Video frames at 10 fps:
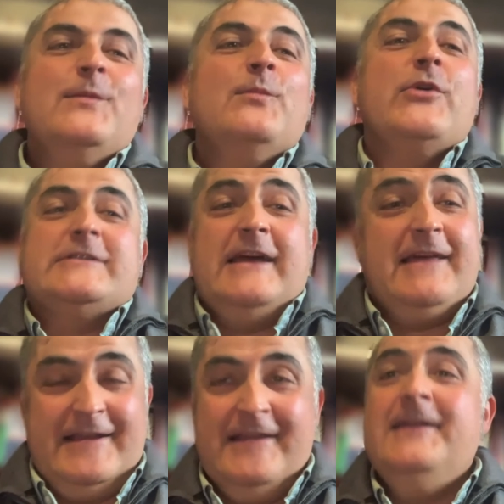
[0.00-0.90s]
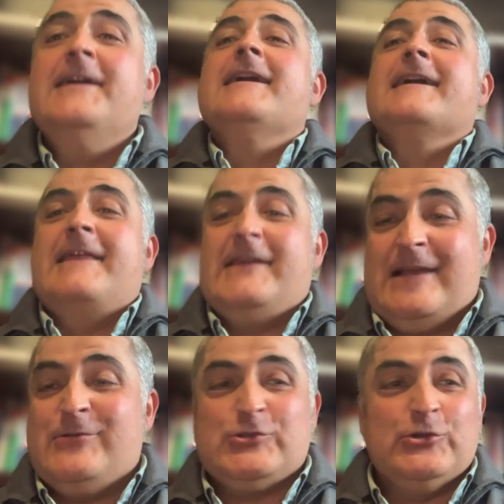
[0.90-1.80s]
Pues nada, gracias
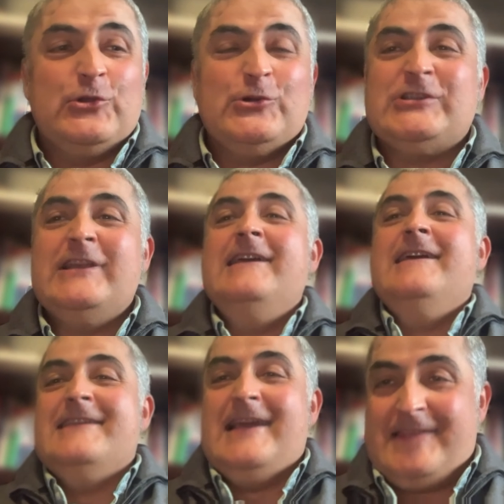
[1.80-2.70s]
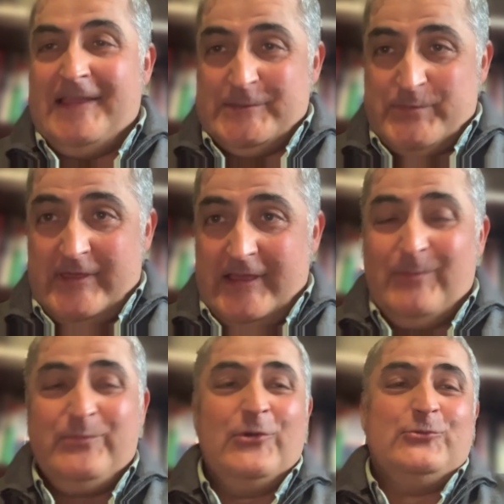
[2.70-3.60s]
a vosotros y a ti en
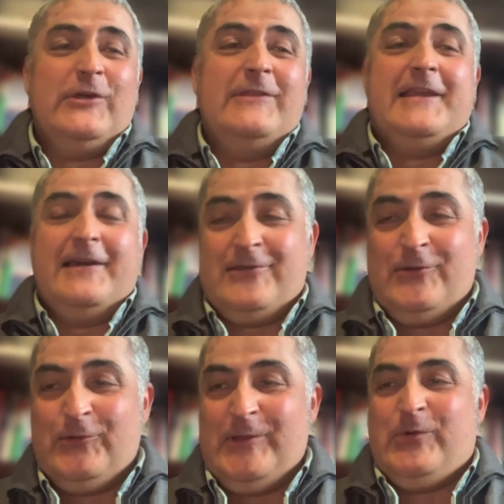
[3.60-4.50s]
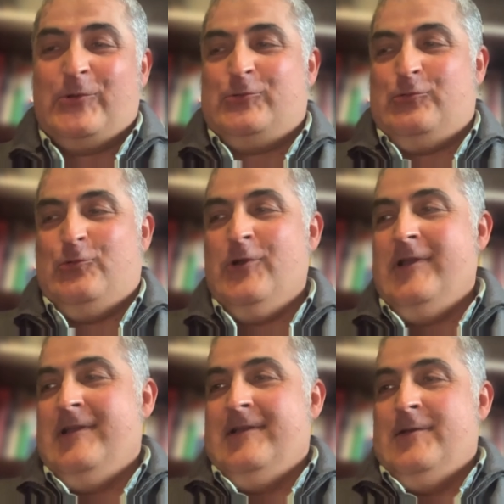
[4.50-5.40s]
especial por tu dedicación y por tu,
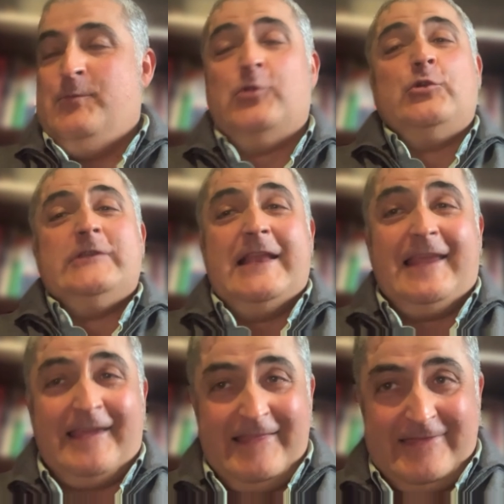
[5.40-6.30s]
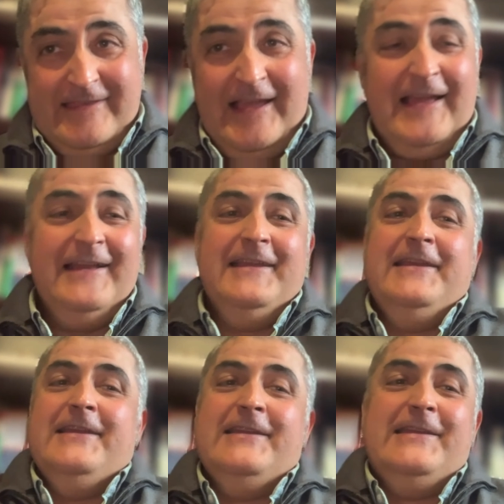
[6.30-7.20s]
por tu inteligencia
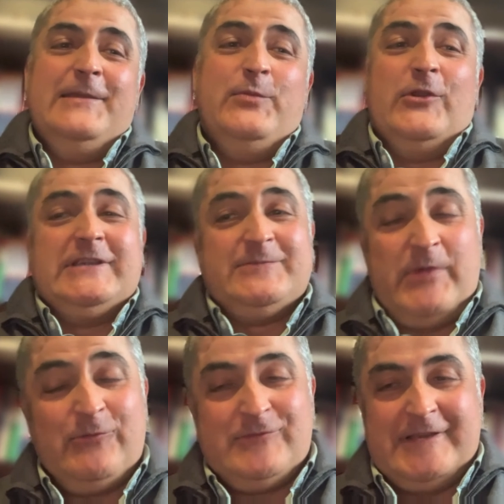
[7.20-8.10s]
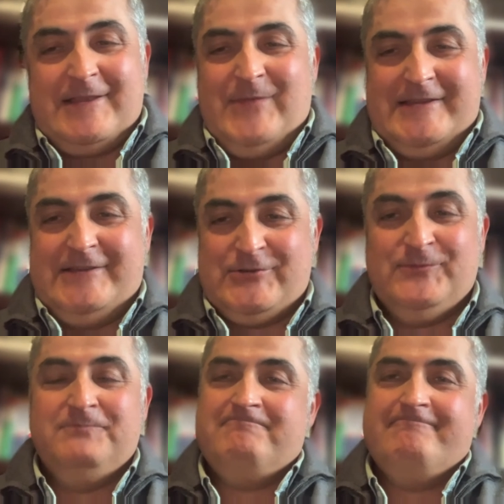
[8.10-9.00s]
y por esas preguntas que me has hecho.
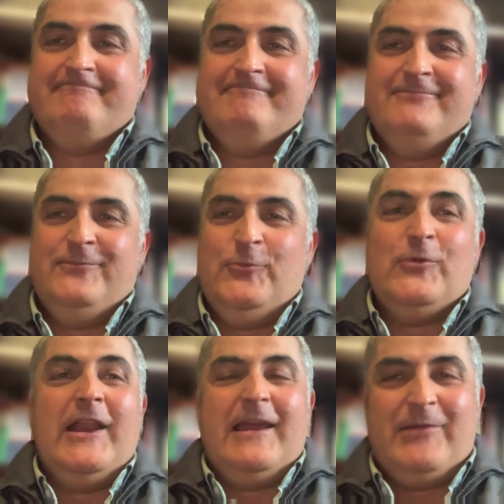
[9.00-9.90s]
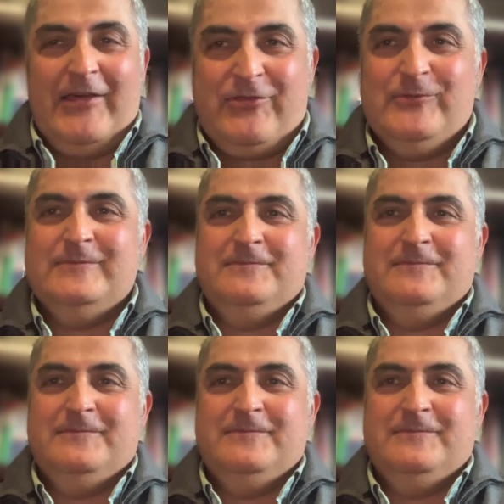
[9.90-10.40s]
Gracias, Pedro.